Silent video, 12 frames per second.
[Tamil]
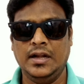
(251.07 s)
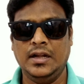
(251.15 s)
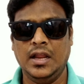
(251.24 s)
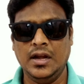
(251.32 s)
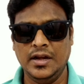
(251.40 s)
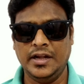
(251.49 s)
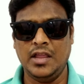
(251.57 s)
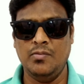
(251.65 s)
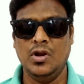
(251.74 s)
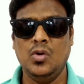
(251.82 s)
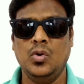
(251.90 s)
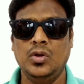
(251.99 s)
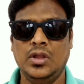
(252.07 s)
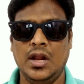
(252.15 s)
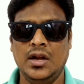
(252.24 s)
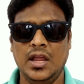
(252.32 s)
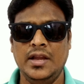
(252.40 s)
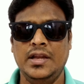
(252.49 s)
கரெக்டான டைமில்
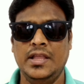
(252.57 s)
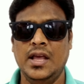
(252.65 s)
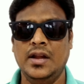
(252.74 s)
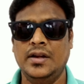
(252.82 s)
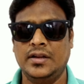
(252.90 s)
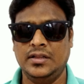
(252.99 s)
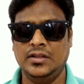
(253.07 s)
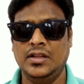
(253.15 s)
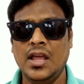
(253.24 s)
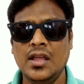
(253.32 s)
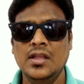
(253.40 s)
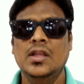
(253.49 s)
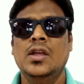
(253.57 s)
கொடுக்குறாங்களா இல்லையான்றது தான்